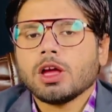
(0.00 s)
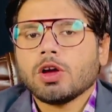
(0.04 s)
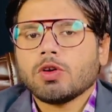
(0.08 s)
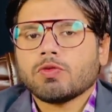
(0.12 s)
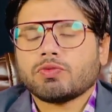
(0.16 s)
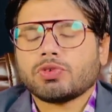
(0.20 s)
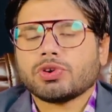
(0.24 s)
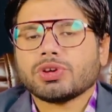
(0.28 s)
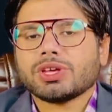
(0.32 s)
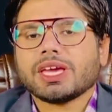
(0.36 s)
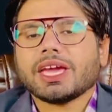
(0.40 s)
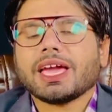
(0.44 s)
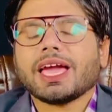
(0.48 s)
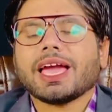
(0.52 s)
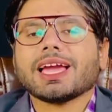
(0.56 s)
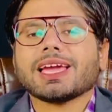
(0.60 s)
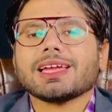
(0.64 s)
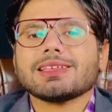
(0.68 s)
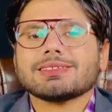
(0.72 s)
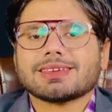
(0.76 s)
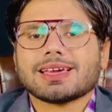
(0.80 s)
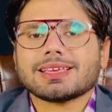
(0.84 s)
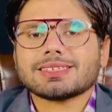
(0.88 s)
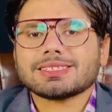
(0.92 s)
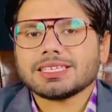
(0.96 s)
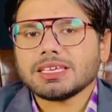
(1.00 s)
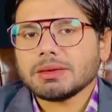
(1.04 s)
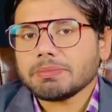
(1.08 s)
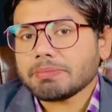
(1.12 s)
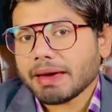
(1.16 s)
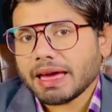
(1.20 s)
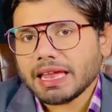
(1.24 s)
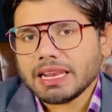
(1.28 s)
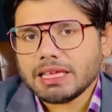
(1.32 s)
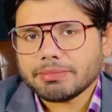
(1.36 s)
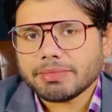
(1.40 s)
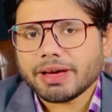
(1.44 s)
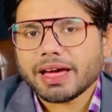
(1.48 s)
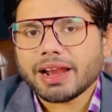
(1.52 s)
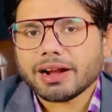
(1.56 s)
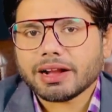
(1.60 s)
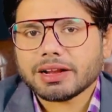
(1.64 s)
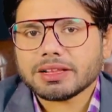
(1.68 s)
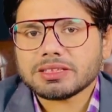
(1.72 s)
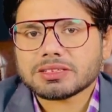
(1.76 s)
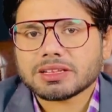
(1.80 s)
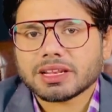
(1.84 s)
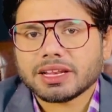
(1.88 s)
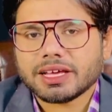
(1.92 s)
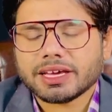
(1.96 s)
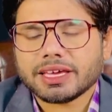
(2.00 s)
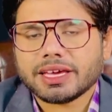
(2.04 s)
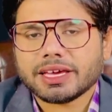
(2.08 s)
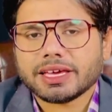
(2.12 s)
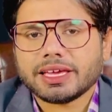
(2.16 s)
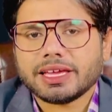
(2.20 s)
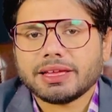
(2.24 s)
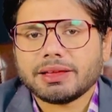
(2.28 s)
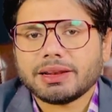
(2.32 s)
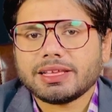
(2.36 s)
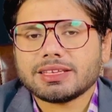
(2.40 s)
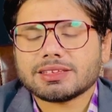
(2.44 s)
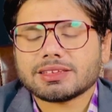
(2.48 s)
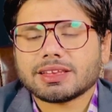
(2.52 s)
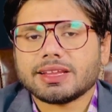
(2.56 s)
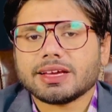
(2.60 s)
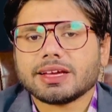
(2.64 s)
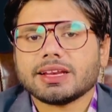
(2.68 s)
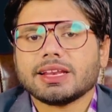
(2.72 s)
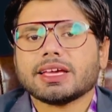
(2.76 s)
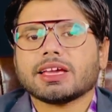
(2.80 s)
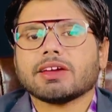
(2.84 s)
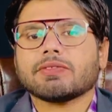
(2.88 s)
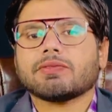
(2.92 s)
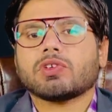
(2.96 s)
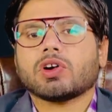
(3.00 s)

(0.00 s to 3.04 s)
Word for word: वो ये है कि जैसे ही पहली मेरिट लिस्ट लगेगी लिस्ट लगने के